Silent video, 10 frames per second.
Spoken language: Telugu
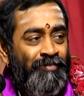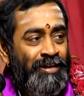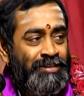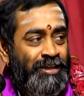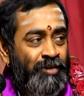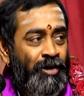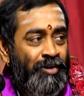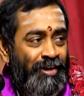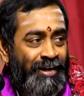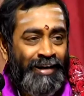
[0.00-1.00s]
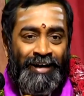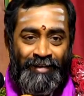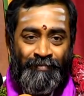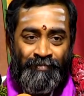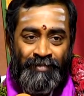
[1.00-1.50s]
వారి శ్రీవారు ఇక్కడ
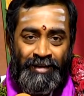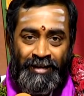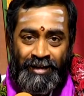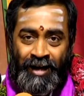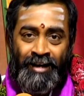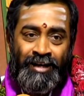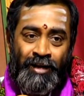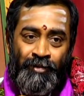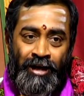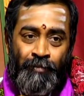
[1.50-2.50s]
ఈ కార్యక్రమం